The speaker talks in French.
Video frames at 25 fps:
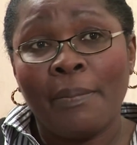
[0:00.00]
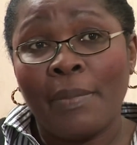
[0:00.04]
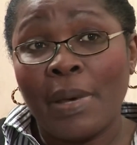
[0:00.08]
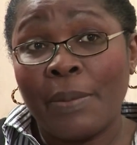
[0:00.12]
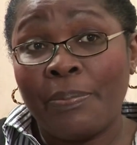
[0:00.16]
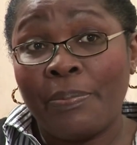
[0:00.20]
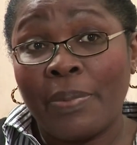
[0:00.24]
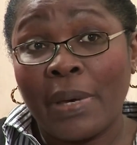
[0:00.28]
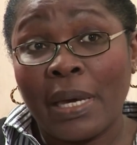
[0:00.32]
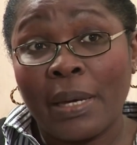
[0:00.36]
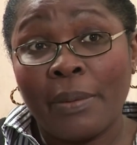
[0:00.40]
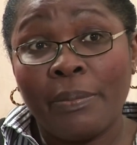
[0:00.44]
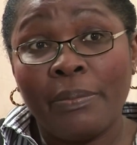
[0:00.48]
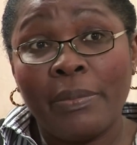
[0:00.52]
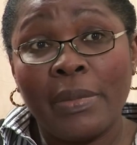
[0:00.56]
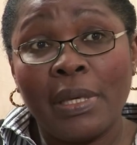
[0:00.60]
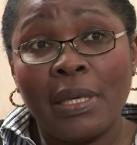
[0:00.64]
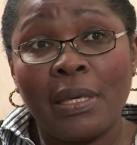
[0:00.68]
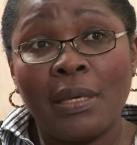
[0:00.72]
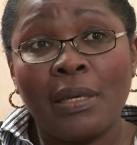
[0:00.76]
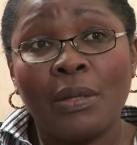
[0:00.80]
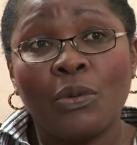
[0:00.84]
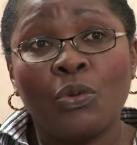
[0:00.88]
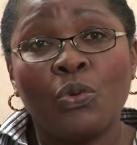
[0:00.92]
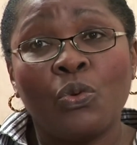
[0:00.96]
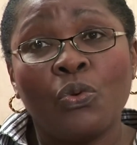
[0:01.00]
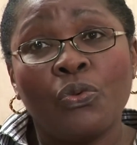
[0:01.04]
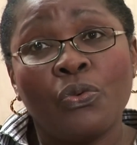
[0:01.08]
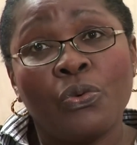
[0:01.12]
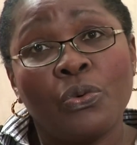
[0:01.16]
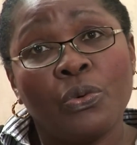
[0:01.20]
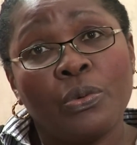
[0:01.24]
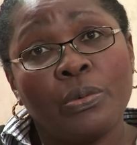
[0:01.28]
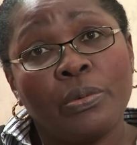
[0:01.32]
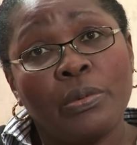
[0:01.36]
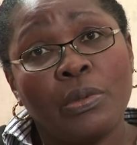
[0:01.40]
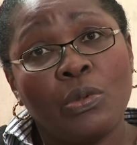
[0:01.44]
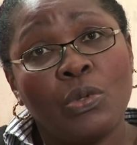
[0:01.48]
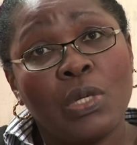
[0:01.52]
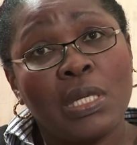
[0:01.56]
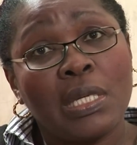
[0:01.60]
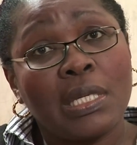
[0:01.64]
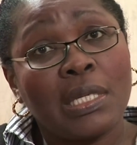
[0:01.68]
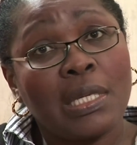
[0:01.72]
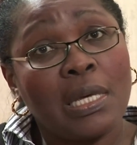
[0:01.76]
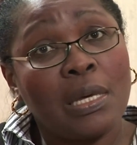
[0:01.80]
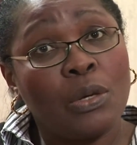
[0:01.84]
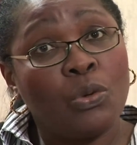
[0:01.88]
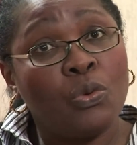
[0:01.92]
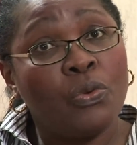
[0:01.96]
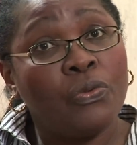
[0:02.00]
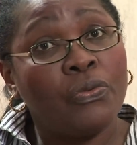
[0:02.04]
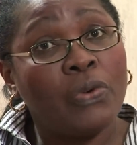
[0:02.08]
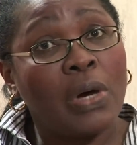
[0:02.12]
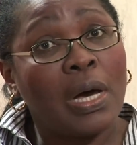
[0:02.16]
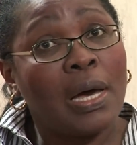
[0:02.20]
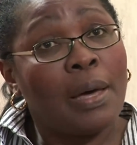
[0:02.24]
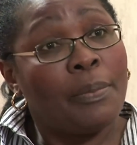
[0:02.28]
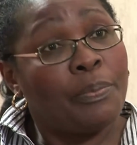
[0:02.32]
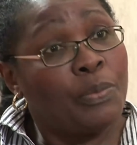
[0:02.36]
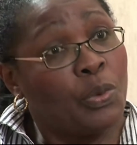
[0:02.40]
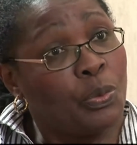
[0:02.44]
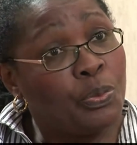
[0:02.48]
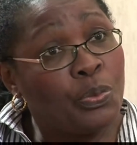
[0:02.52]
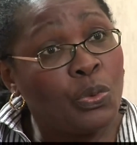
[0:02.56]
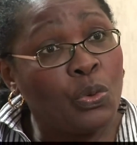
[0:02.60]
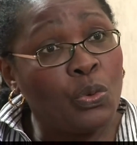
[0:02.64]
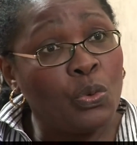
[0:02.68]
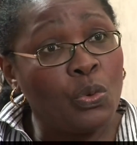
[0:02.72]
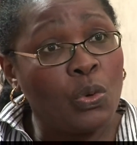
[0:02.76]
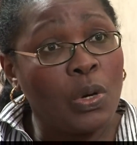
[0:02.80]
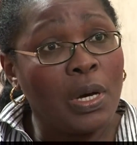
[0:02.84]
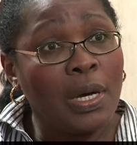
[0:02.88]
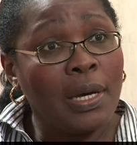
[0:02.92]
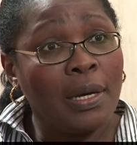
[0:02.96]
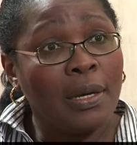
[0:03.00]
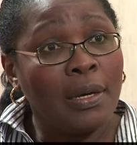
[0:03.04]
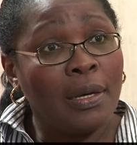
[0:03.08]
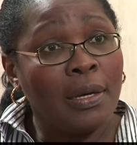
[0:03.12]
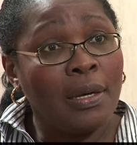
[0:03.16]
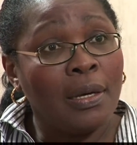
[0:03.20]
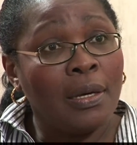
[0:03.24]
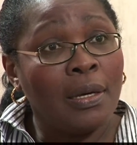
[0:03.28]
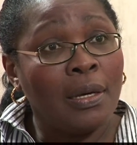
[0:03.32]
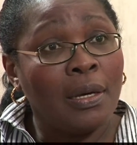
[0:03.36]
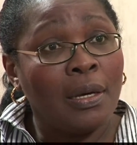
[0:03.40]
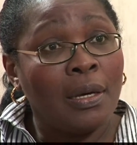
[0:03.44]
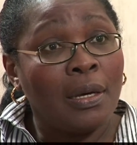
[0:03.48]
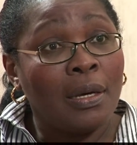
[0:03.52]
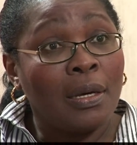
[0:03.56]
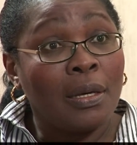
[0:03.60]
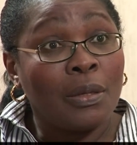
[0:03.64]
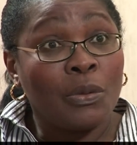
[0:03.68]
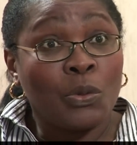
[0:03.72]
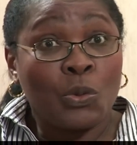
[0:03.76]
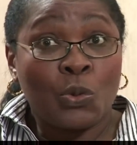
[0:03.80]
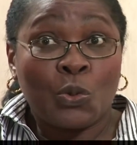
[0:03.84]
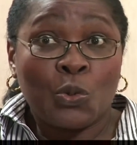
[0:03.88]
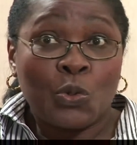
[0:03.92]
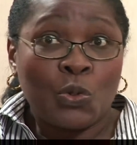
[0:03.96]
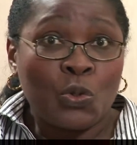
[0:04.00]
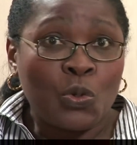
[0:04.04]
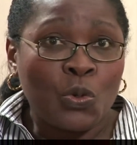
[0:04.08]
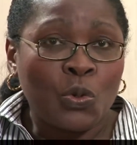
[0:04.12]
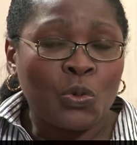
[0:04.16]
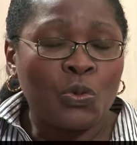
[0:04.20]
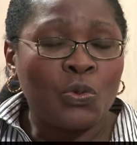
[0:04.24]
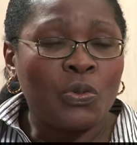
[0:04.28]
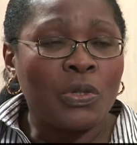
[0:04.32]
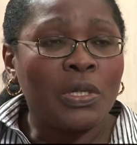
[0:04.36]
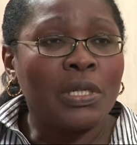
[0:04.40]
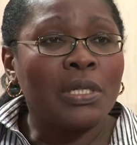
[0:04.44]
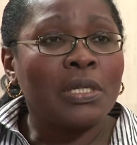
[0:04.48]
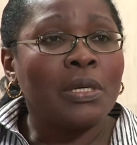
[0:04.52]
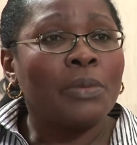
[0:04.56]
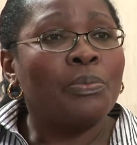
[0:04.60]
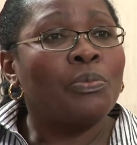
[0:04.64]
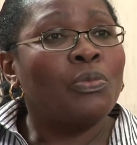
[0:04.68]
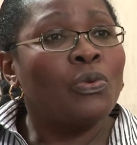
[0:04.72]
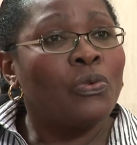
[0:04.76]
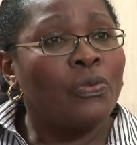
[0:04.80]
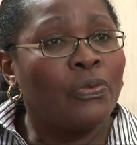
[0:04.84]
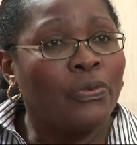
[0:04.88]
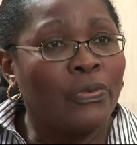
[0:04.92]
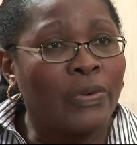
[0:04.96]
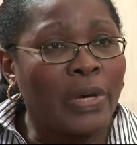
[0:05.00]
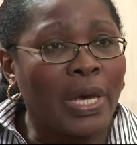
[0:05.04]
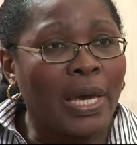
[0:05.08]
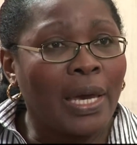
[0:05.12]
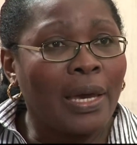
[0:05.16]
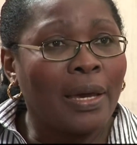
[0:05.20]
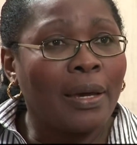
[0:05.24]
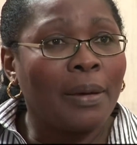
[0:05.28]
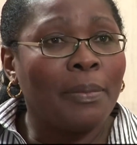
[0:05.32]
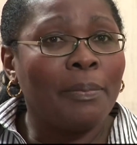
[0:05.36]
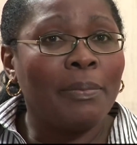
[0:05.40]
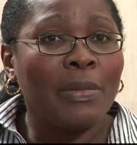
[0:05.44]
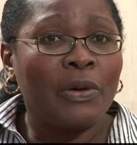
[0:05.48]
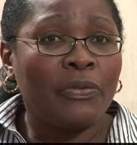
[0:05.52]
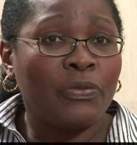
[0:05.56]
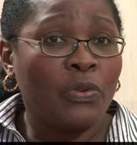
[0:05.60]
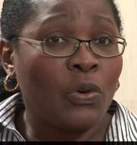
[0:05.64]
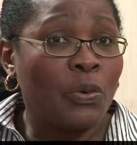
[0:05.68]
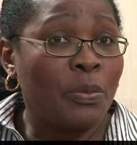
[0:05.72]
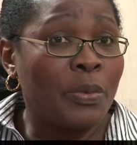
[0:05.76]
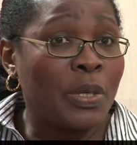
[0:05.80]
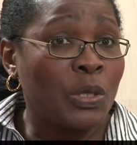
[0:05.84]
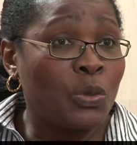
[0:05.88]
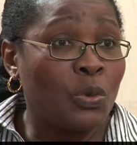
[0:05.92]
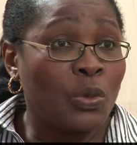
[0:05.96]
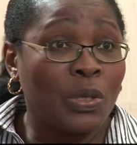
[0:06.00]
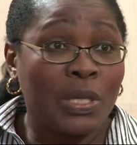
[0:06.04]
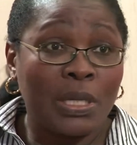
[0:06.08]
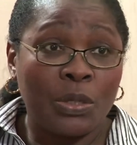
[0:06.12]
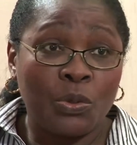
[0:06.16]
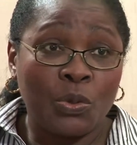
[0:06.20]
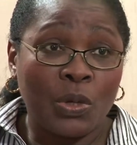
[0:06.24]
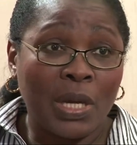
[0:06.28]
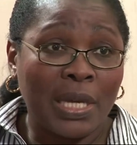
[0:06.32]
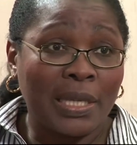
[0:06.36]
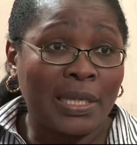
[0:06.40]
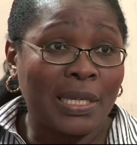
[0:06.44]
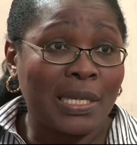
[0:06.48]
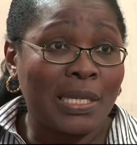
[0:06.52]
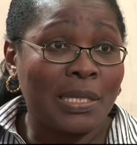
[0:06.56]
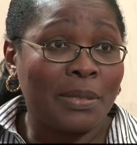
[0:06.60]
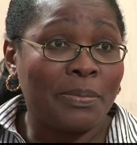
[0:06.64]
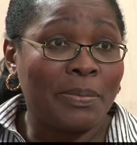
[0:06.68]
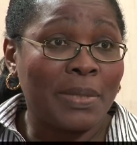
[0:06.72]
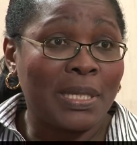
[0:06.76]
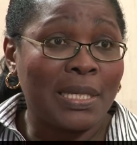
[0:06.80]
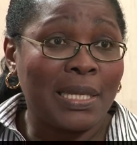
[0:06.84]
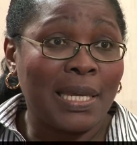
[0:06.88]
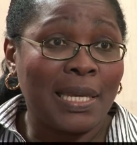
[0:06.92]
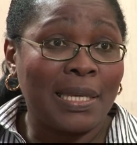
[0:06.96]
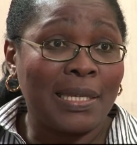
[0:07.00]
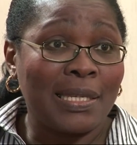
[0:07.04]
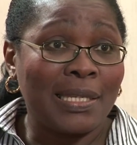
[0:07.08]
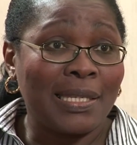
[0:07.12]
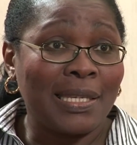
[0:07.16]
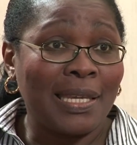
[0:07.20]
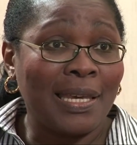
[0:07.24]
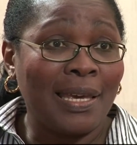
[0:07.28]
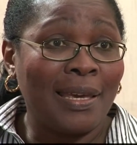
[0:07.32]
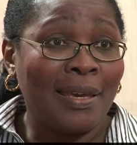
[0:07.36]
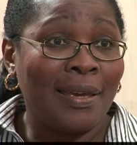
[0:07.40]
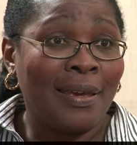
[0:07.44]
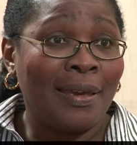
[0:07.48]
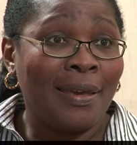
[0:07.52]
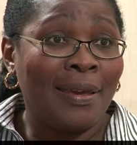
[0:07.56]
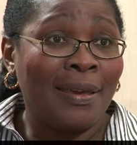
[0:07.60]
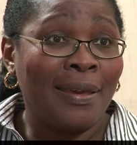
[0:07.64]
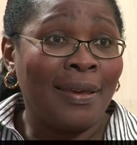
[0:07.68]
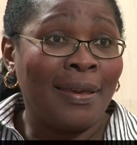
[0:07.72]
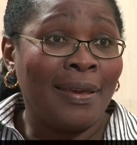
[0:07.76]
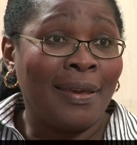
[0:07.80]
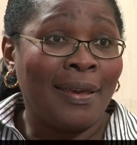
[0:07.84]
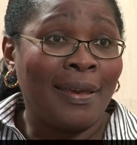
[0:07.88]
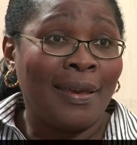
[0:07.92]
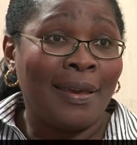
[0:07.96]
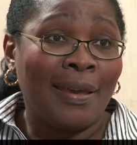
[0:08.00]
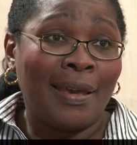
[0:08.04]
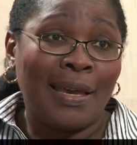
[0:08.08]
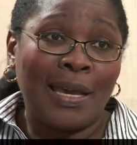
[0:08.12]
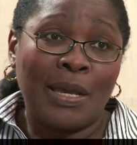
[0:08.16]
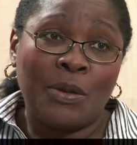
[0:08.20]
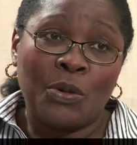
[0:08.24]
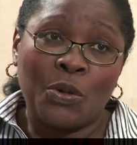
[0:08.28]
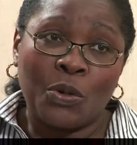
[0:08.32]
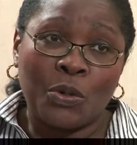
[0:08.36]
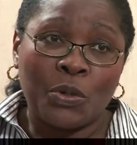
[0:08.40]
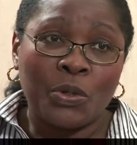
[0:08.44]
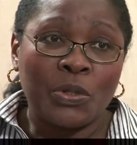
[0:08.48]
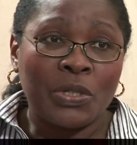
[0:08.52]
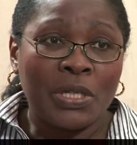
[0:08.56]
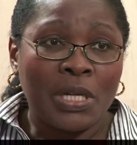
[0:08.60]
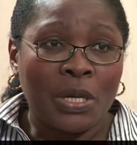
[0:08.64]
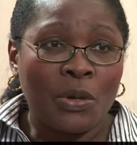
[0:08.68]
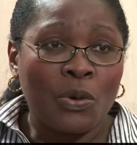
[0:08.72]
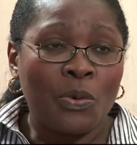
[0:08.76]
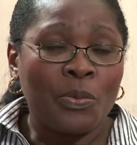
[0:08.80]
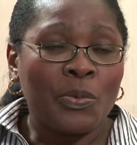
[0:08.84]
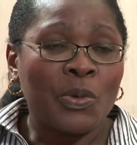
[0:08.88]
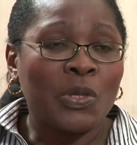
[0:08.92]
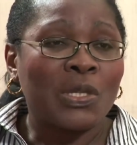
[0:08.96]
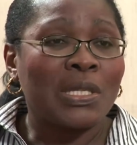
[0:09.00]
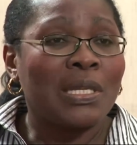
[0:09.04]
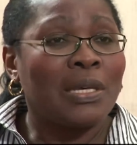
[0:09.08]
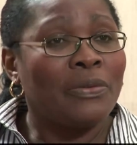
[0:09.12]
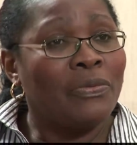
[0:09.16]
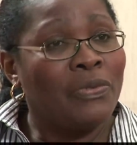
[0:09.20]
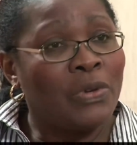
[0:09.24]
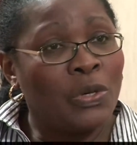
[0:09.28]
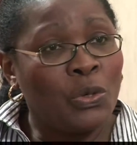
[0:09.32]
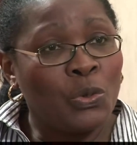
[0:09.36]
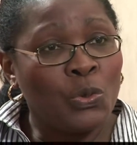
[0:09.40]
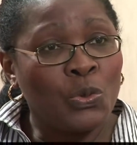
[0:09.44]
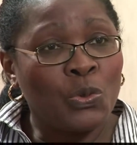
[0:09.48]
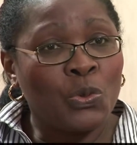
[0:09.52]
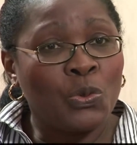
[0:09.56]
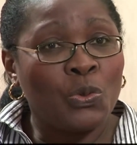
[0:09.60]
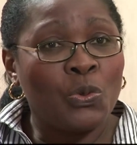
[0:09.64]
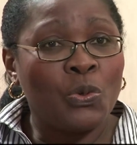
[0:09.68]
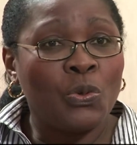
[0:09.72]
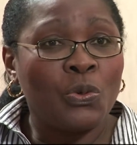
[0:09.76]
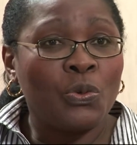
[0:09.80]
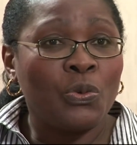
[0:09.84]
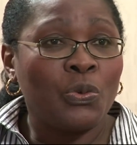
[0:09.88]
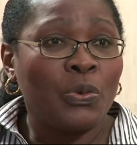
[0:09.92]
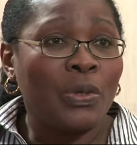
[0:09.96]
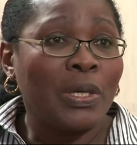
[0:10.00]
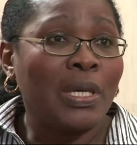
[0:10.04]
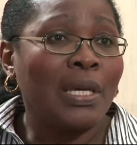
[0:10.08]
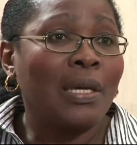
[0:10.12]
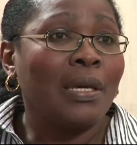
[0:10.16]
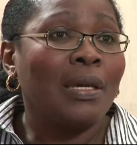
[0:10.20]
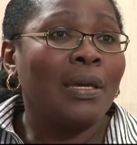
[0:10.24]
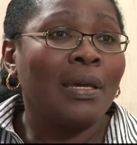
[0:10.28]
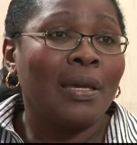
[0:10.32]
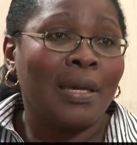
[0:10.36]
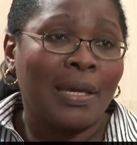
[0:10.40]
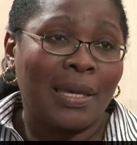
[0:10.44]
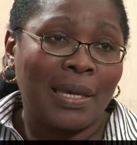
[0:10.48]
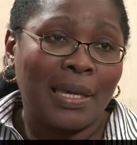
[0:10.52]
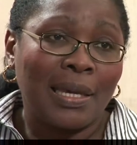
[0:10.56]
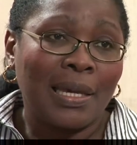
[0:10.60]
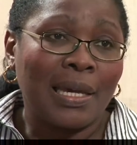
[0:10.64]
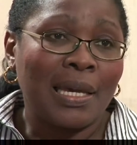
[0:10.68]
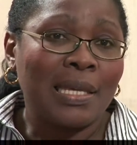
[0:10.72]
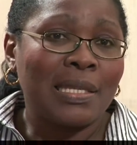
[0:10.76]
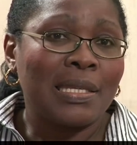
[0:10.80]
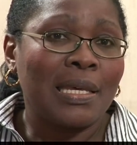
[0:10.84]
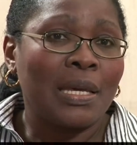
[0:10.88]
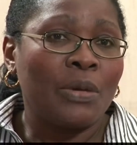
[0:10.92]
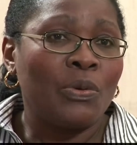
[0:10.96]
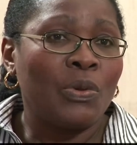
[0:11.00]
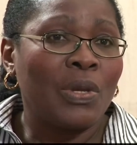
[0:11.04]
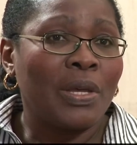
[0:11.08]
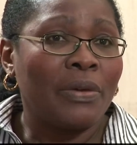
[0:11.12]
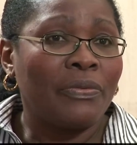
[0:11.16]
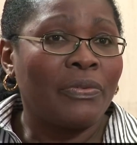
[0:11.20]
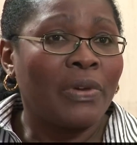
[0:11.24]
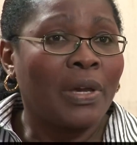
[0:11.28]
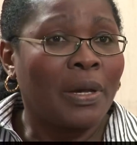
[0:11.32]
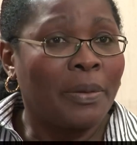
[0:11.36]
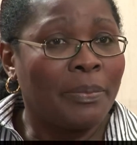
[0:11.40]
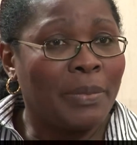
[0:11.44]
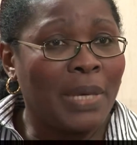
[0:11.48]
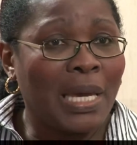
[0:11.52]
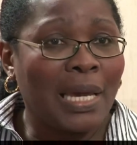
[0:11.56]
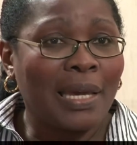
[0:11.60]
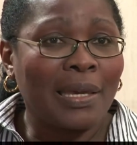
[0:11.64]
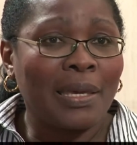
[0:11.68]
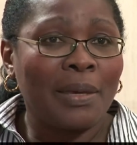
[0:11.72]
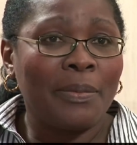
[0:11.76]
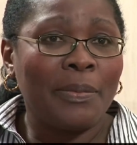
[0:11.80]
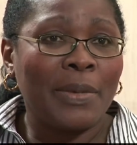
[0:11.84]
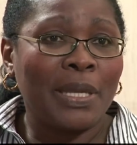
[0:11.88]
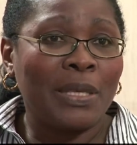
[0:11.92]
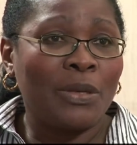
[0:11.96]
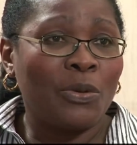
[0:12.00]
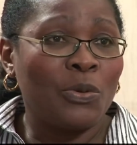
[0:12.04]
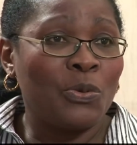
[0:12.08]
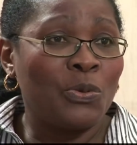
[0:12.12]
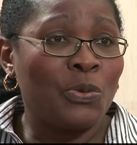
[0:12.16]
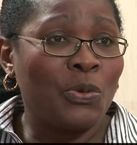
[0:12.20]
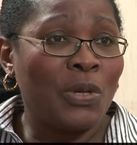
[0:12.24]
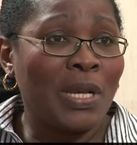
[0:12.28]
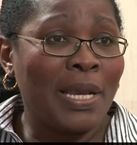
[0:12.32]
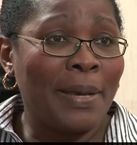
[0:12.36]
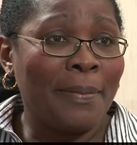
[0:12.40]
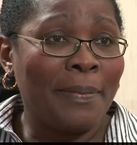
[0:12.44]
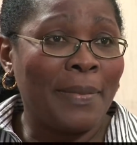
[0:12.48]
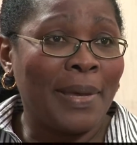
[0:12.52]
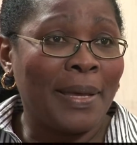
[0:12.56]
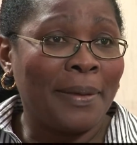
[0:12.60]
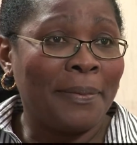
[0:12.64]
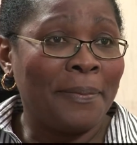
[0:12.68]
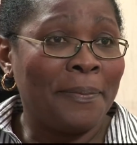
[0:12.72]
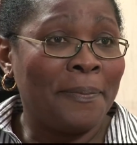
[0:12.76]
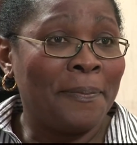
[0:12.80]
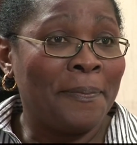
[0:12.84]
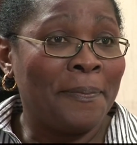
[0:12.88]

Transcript: m'a permis d'essayer de voir un peu plus loin. Donc aujourd'hui, j'ai pu faire ma formation d'éducatrice spécialisée alors que j'ai commencé veilleuse de nuit grâce à une infirmière qui m'a tendu la main.